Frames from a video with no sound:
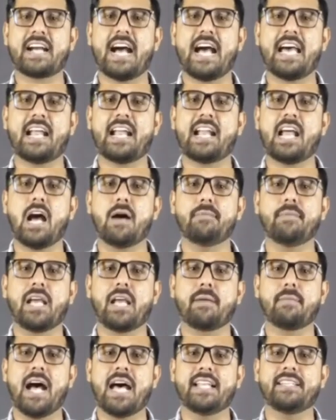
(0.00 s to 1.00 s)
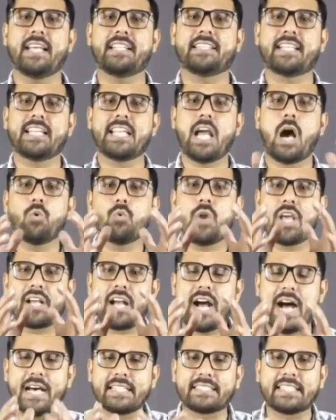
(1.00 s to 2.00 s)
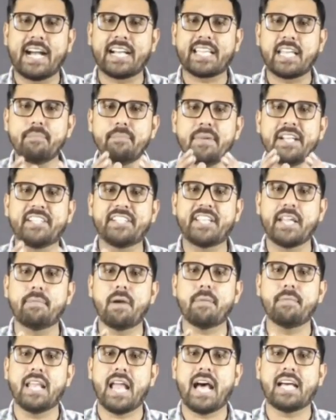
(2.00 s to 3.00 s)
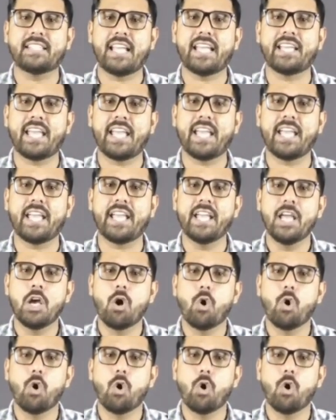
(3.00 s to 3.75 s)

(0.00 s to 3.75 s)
के कारण हमले के बाद नेतन्याहू ने कहा था कि मिट्टी में मिला देंगे